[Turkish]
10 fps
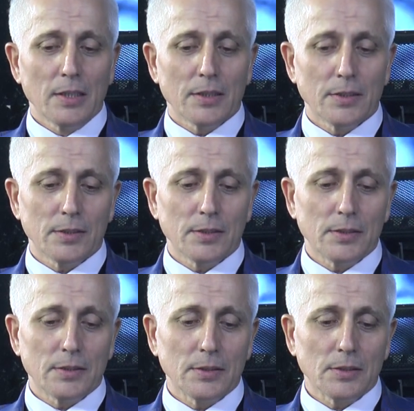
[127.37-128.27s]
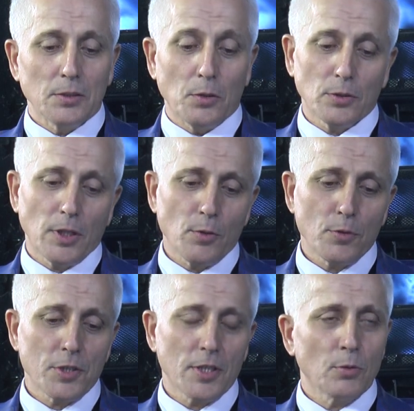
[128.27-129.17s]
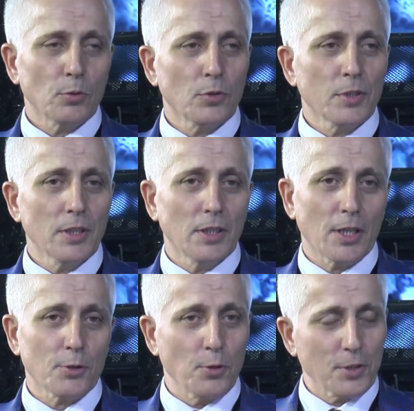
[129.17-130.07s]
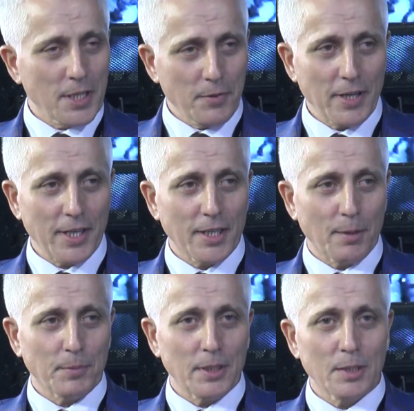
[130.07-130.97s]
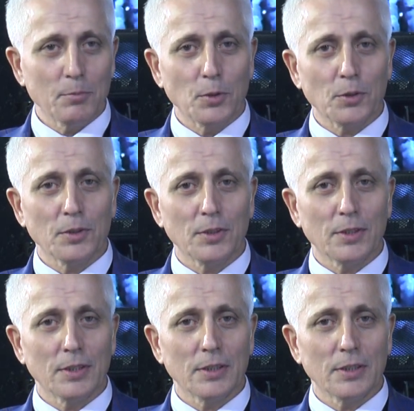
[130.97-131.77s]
Ee, ondan önce de uzun yıllar çok severek yaptığım, onu e,